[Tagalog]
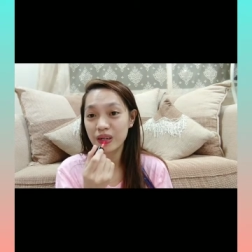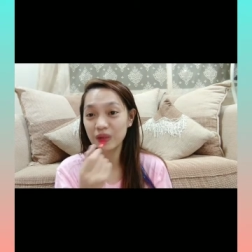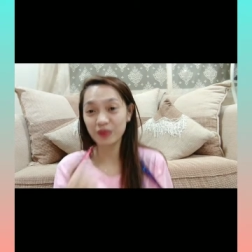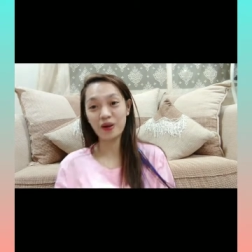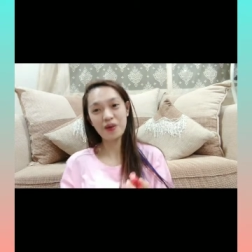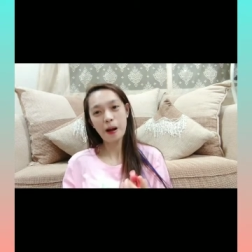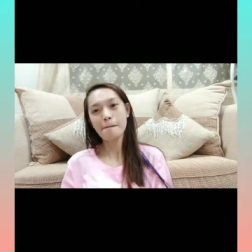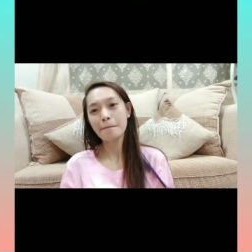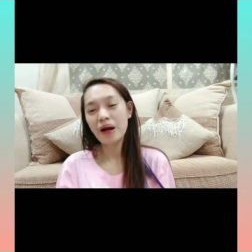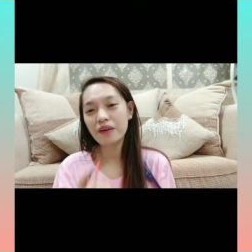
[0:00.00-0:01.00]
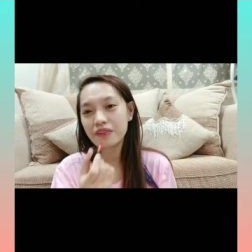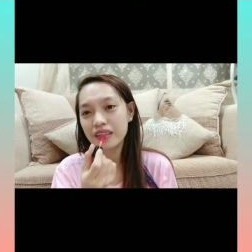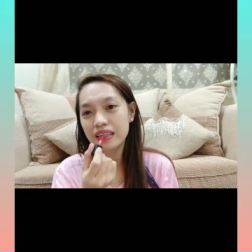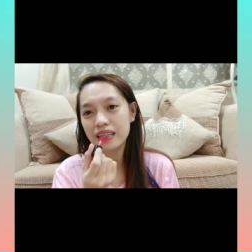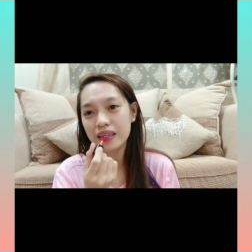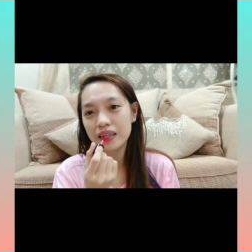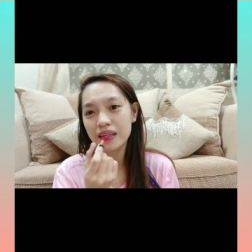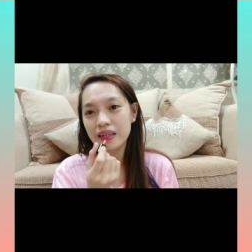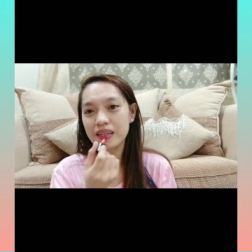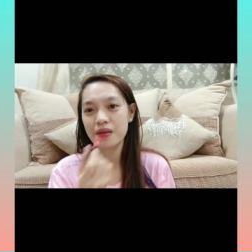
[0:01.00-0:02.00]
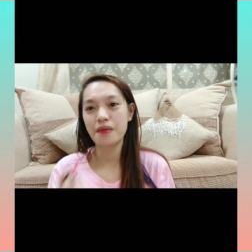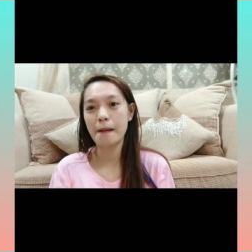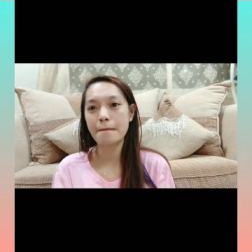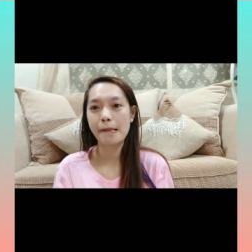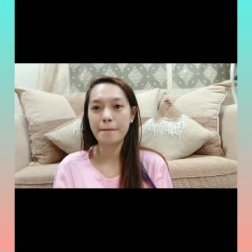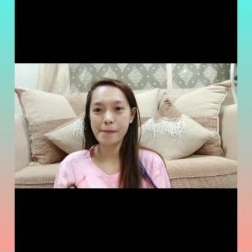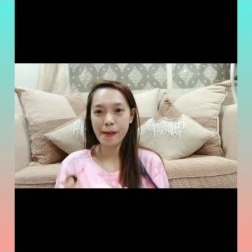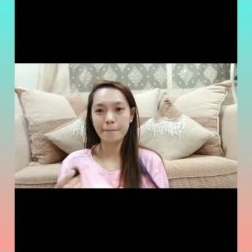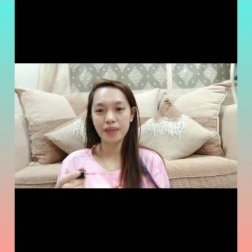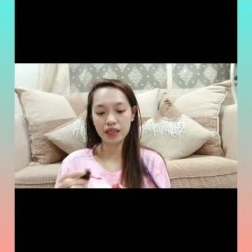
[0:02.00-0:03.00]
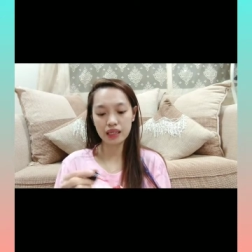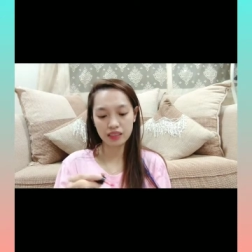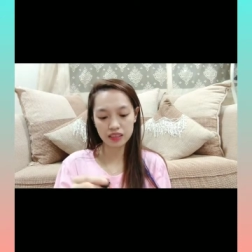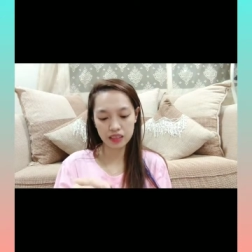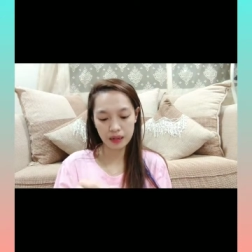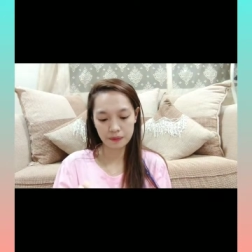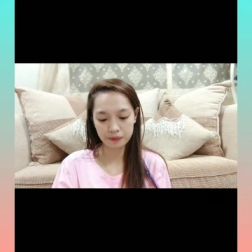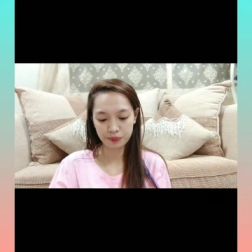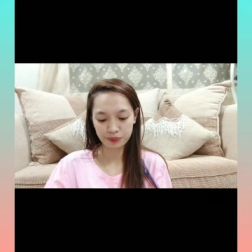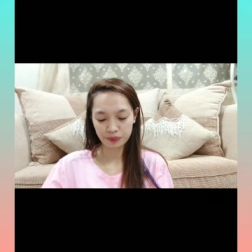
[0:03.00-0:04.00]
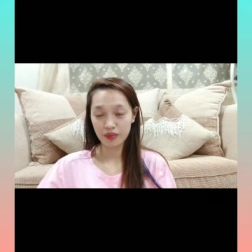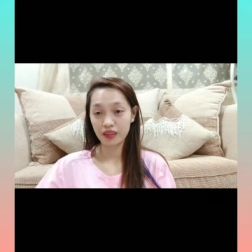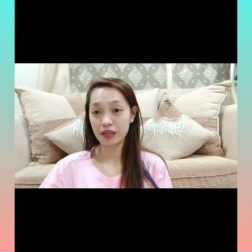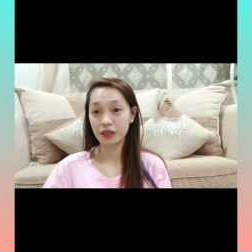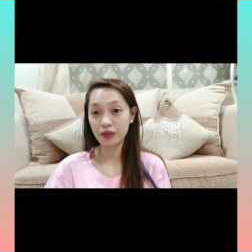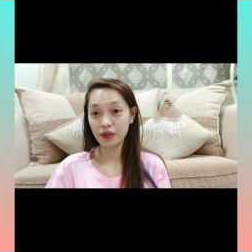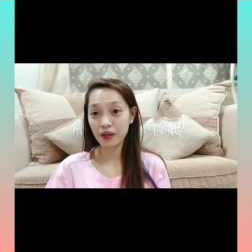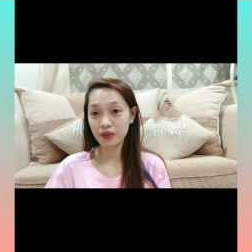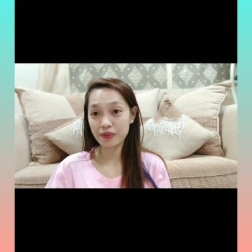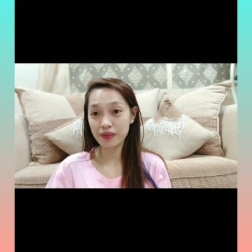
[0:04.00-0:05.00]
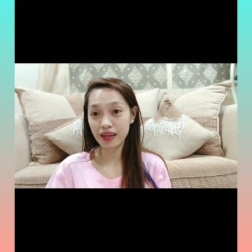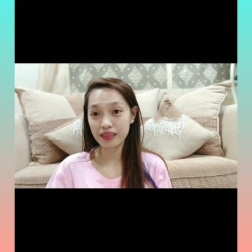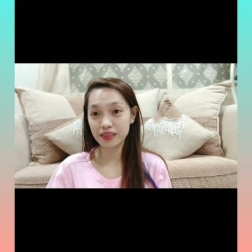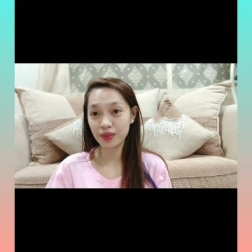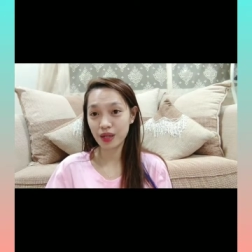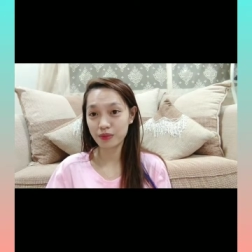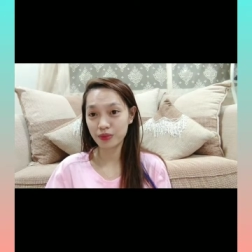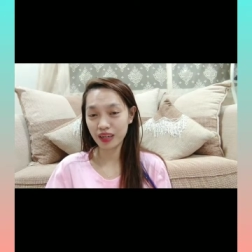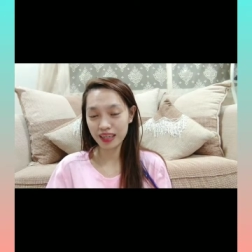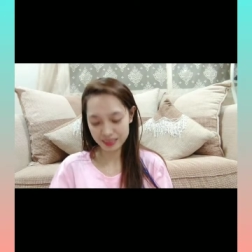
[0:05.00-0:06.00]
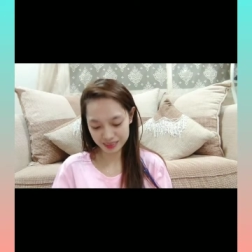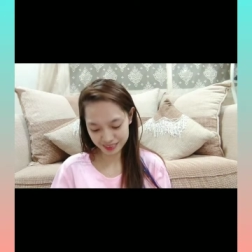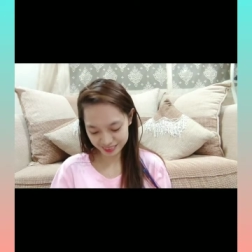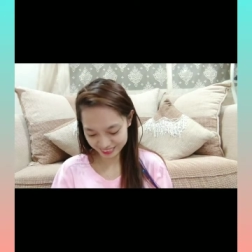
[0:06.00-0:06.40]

Wow, ang feeling. Di ba? Pink lang siya. Tignan ko nga kung di maalis to hanggang bukas.